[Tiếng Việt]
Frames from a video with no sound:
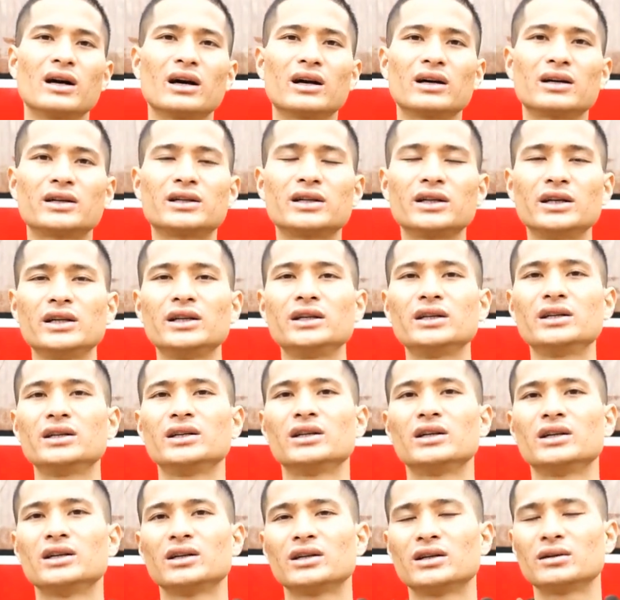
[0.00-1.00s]
ờ, khi
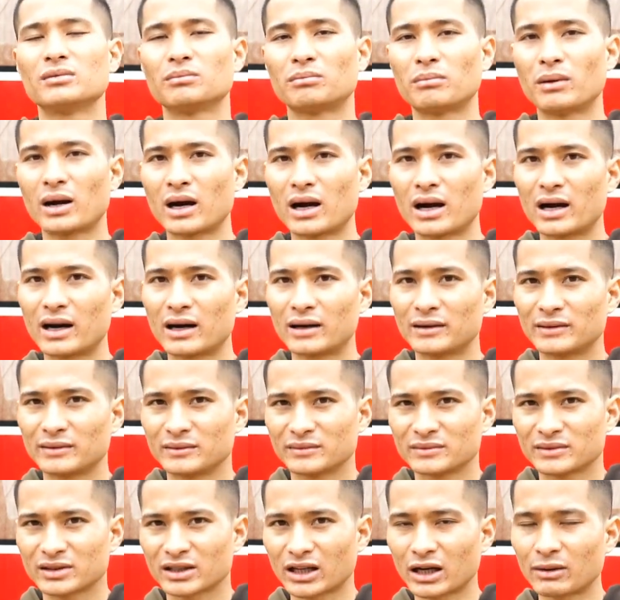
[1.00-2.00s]
mà
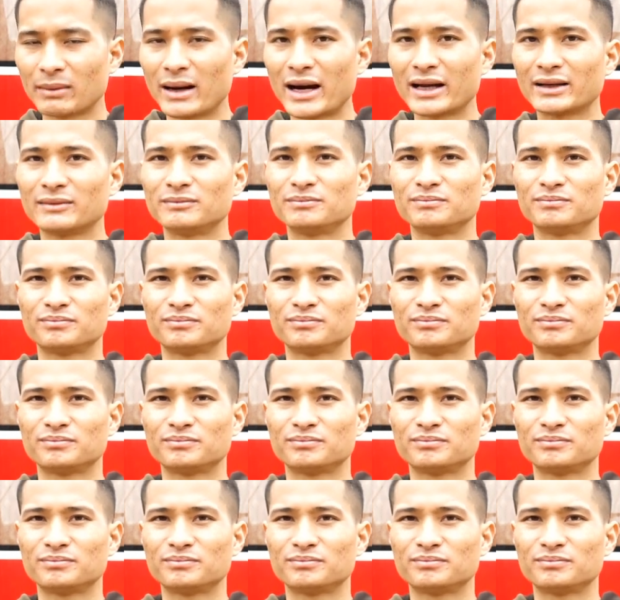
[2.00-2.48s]
các bạn